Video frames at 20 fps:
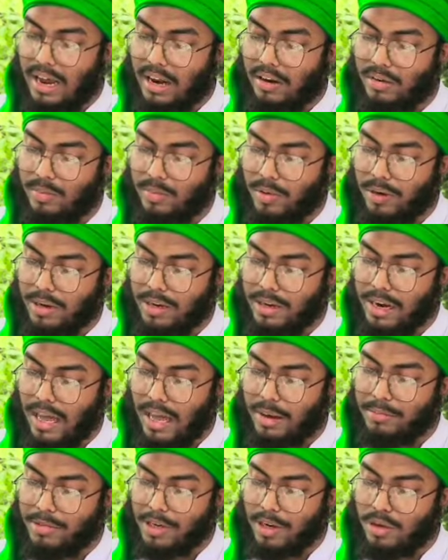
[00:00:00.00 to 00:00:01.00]
আনহু বলেন
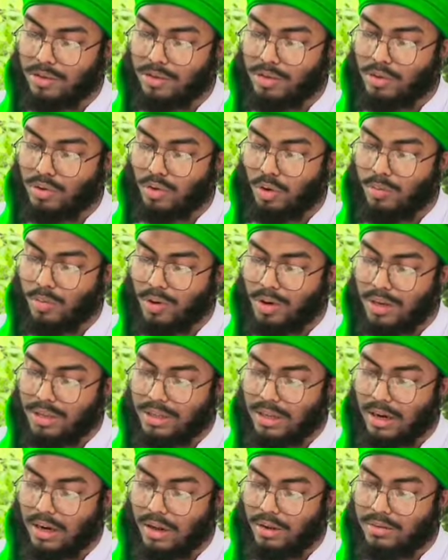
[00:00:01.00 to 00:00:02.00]
আমরা হজরত অমর
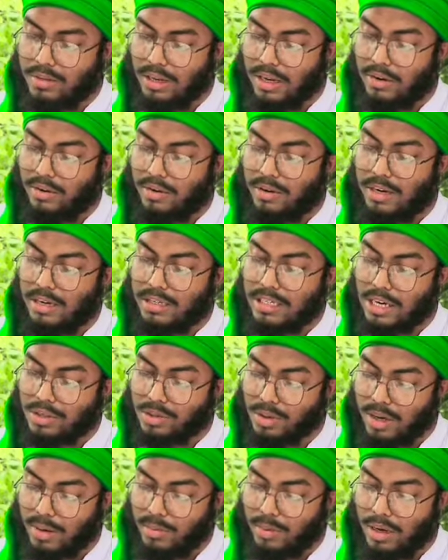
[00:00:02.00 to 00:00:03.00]
রাজি আল্লাহ তালনের
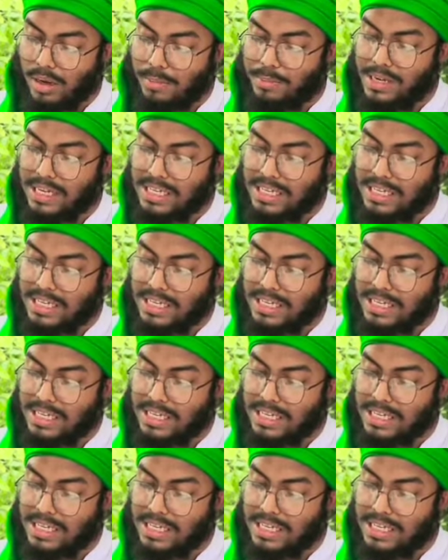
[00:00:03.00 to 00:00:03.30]
শাসন আমলে